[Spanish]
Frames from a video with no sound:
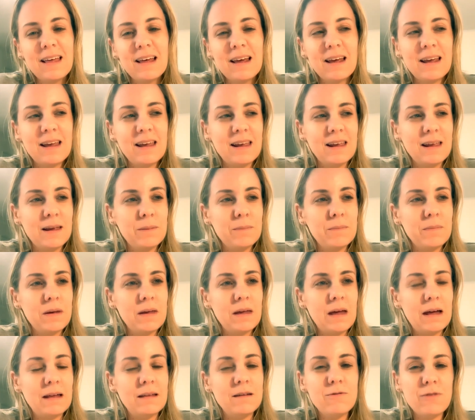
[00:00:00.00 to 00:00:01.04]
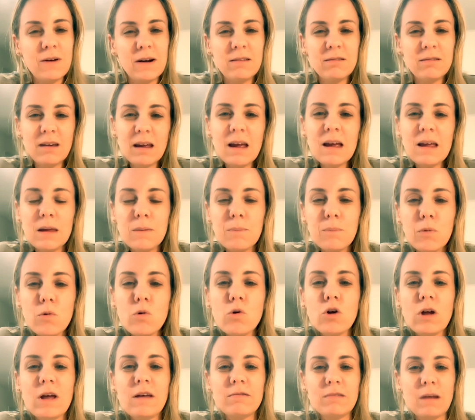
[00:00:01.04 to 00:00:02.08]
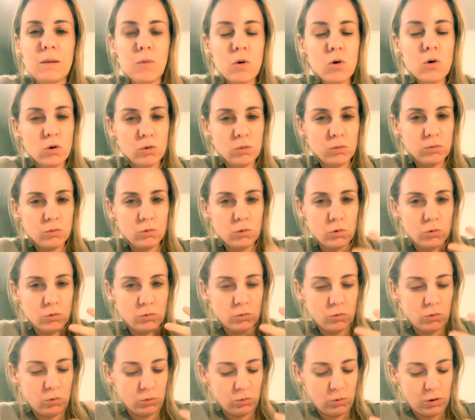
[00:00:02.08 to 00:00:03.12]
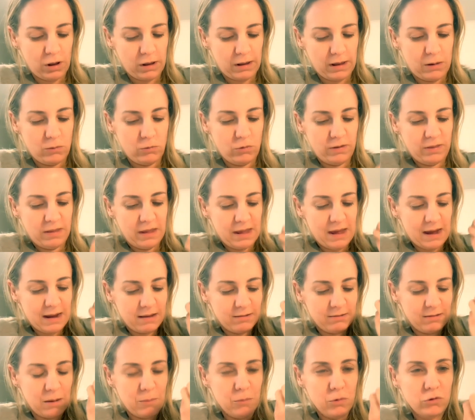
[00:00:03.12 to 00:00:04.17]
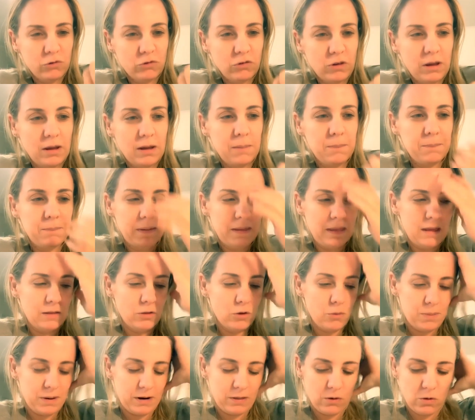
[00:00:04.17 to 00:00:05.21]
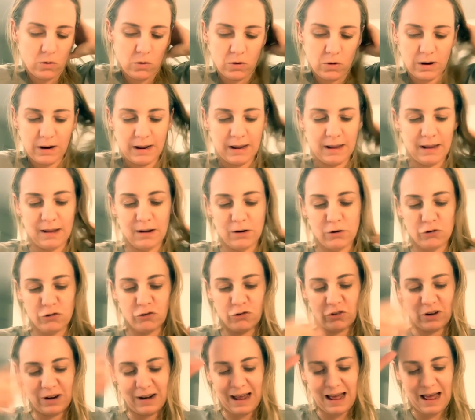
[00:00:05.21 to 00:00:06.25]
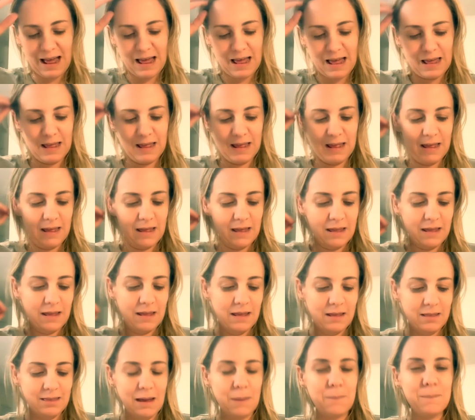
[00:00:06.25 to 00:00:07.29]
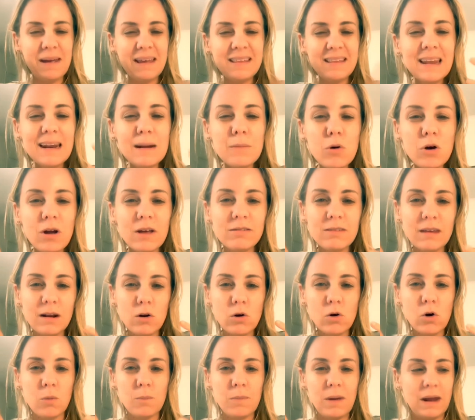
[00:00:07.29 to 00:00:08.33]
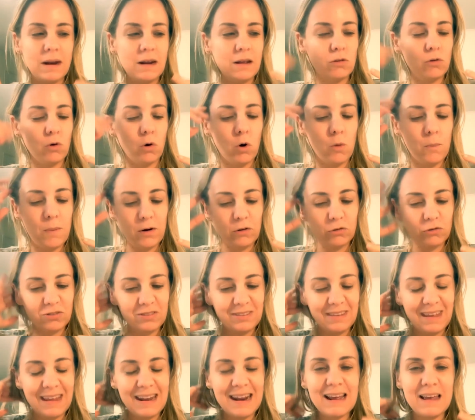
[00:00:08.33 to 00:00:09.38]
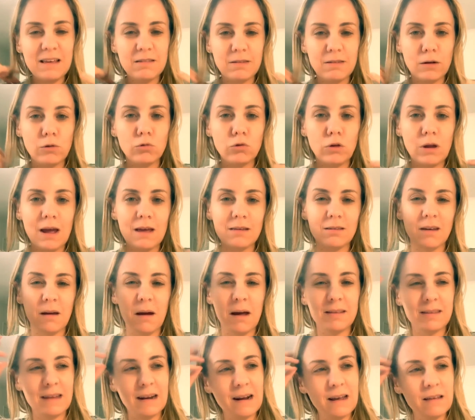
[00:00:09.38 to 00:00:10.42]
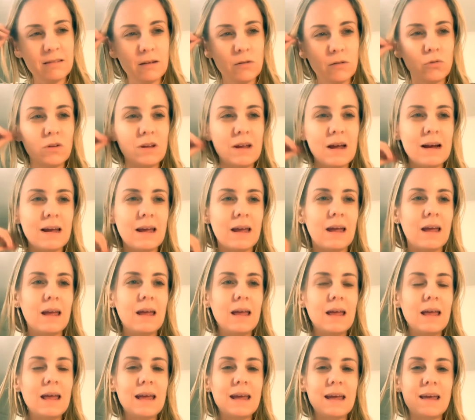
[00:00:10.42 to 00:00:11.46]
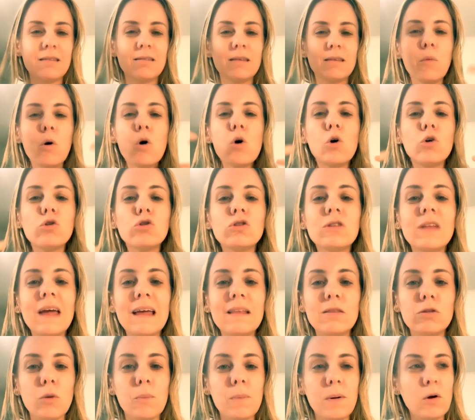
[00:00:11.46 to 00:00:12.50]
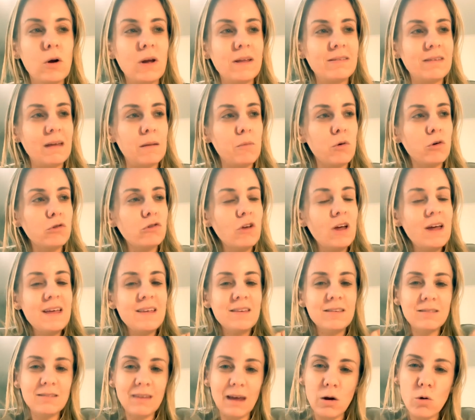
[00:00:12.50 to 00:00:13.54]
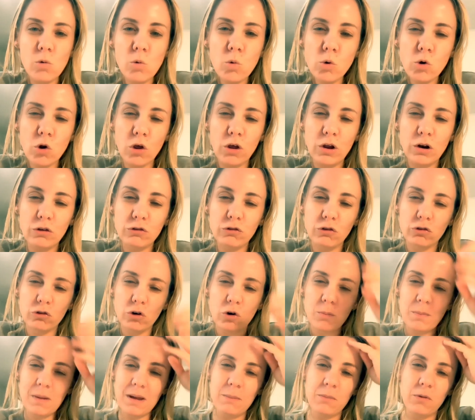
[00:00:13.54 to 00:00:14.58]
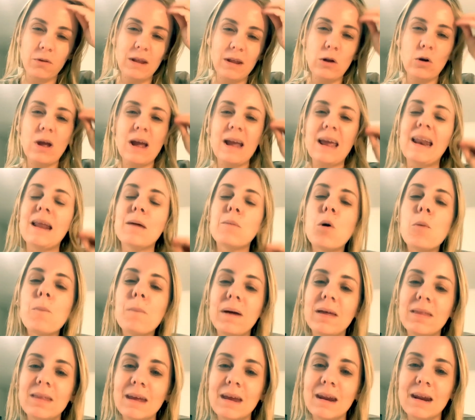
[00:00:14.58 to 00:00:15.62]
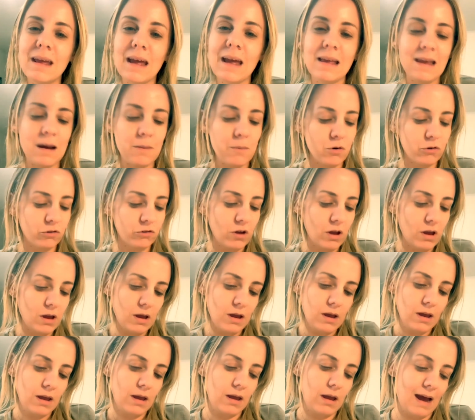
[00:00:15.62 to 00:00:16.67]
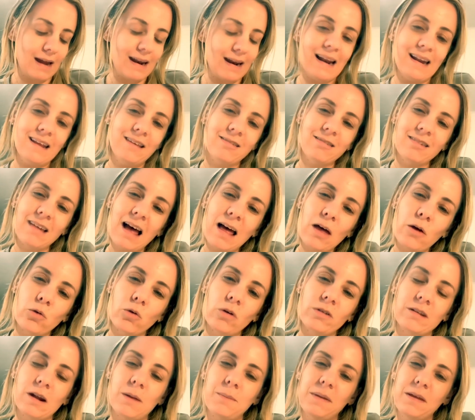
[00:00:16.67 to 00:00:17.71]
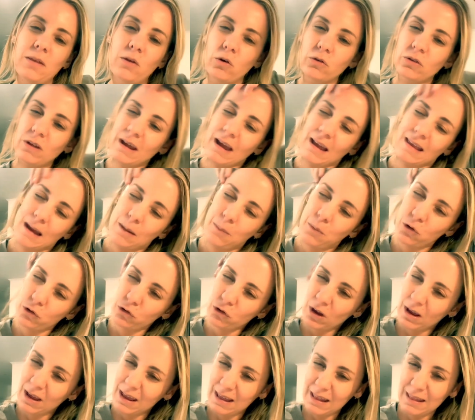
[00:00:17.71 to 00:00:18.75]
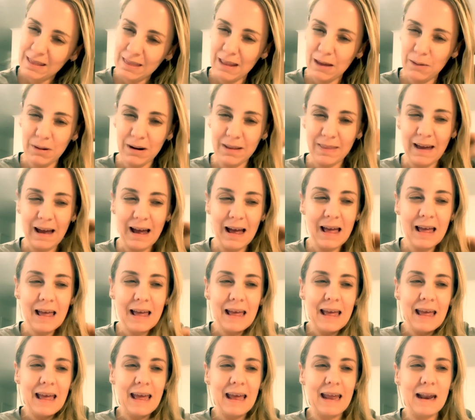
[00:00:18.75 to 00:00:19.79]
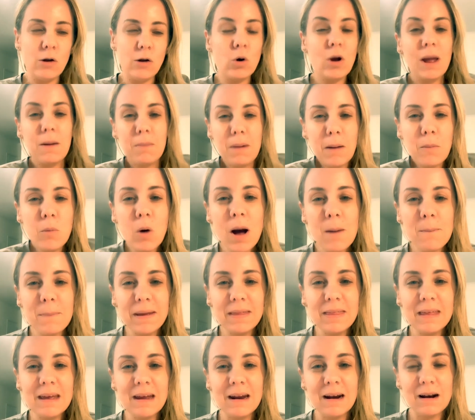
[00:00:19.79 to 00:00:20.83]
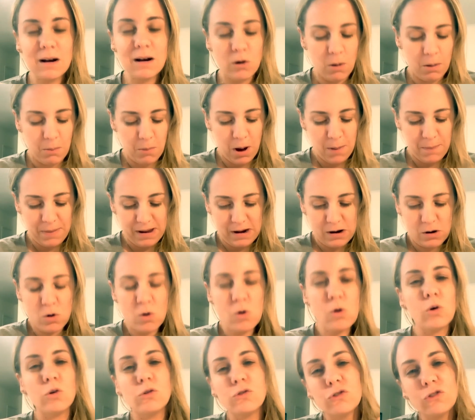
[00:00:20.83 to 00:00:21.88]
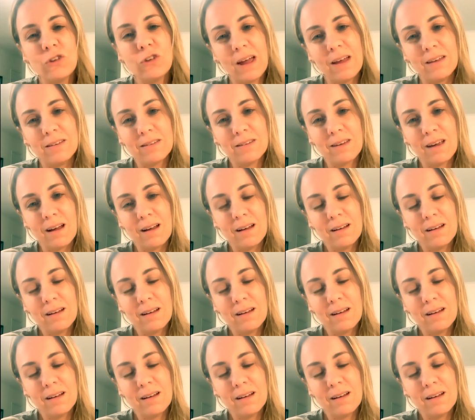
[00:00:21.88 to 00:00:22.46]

eh, a diferencia que Kipur que estamos con, un día que estamos eh, pidiendo perdón, eh, eh, también tenemos que hacerlo con bien y todo, pero tiene que ser un día hija tiene que ser un día que, estemos contentos, pero que estemos seguros de nosotros mismos, de lo que queremos pedir, que hayamos analizado nuestras midot y que hayamos de verdad lo que vamos a pedir, lo vamos a pedir con conciencia.